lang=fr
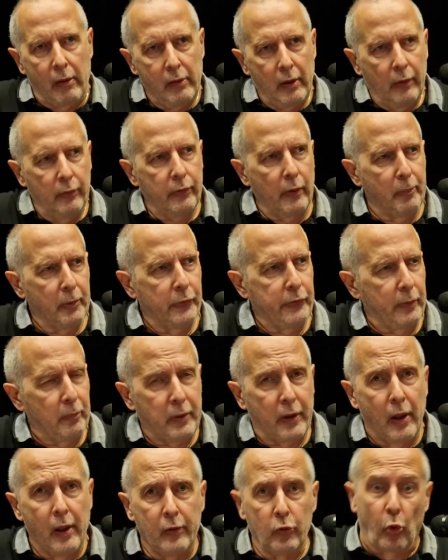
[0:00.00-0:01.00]
C'est possible.
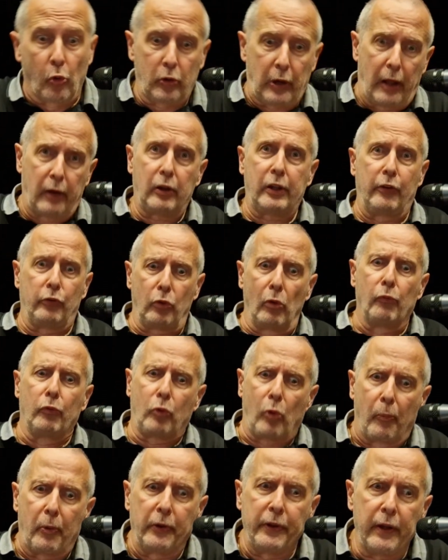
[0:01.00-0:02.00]
Donc la question, vous
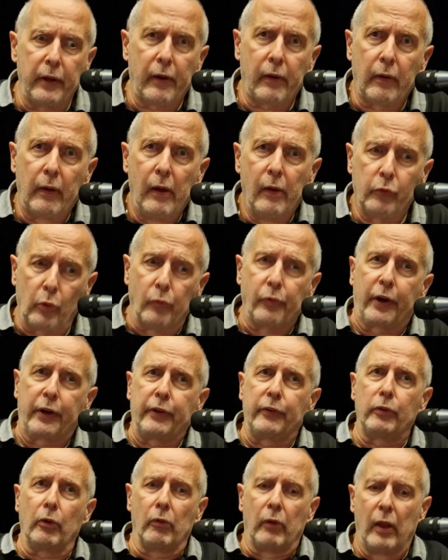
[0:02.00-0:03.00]
comprenez, hein, c'est une vraie
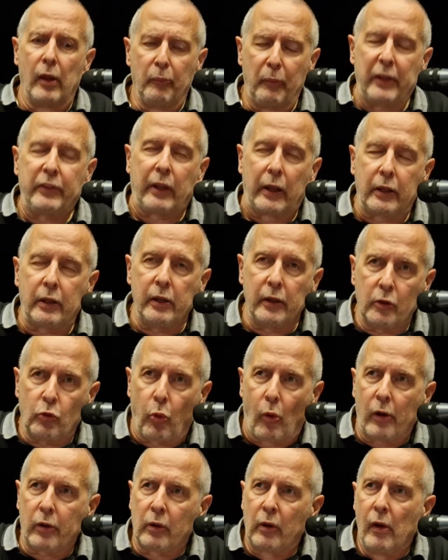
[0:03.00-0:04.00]
question. Mais t'es qui,
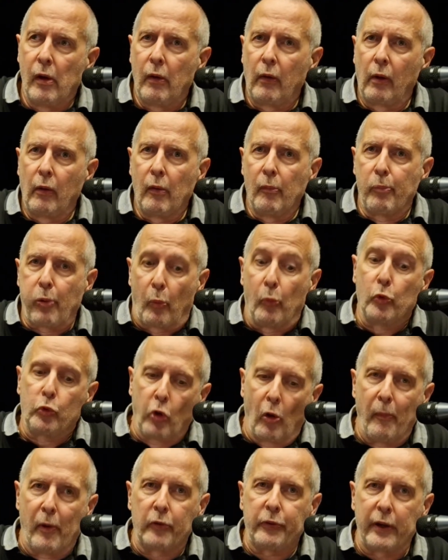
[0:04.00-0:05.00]
toi, pour me
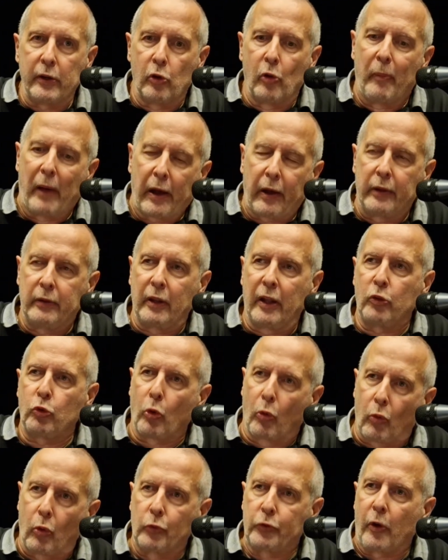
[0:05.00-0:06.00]
demander de m'arrêter de te
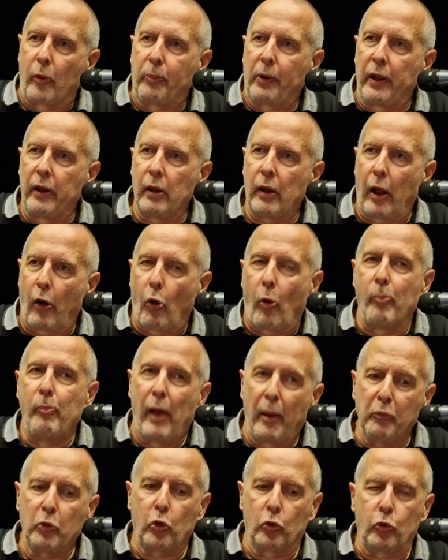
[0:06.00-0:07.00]
contempler alors
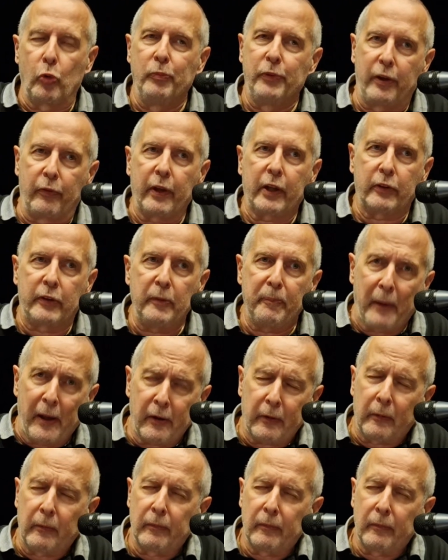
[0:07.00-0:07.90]
même que tu ne me divertis pas